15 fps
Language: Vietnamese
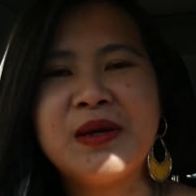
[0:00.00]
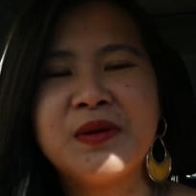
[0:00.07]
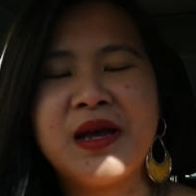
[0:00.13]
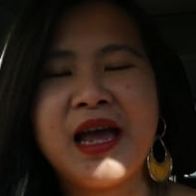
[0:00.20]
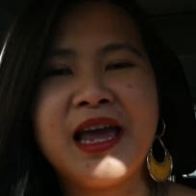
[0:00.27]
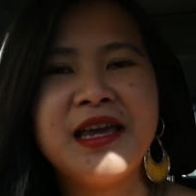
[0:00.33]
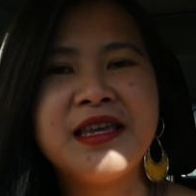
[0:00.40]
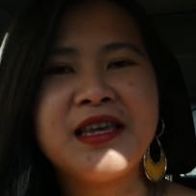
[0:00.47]

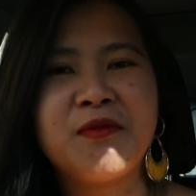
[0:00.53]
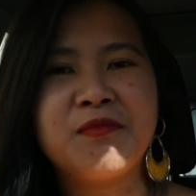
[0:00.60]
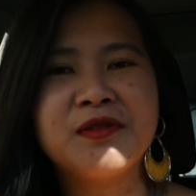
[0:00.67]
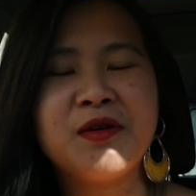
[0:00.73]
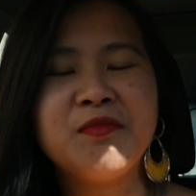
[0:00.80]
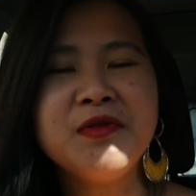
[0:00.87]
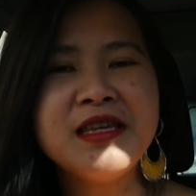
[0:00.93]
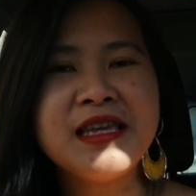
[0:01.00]
hai vợ chồng
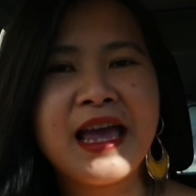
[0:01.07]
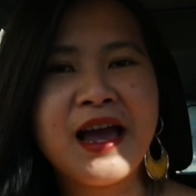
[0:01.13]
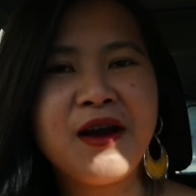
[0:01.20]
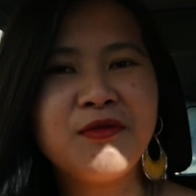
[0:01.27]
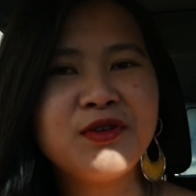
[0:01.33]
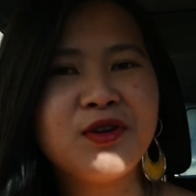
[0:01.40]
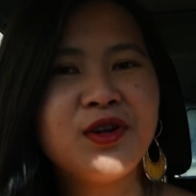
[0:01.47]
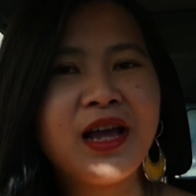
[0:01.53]
sống với
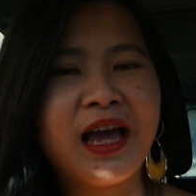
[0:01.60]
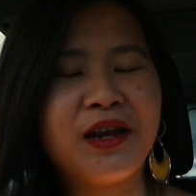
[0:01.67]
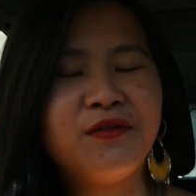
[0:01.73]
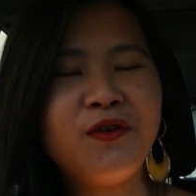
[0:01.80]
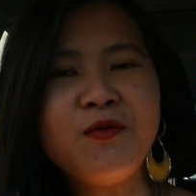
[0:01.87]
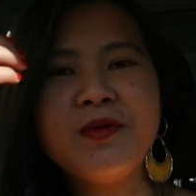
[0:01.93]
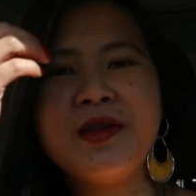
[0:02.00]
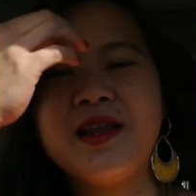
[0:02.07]
nhau cho nó hạnh
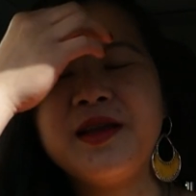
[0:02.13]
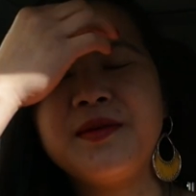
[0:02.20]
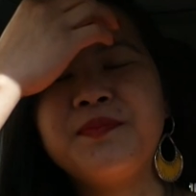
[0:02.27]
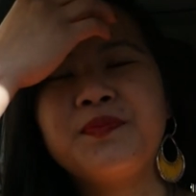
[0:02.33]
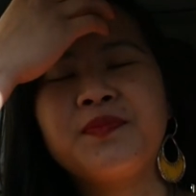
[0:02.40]
phúc vậy đó.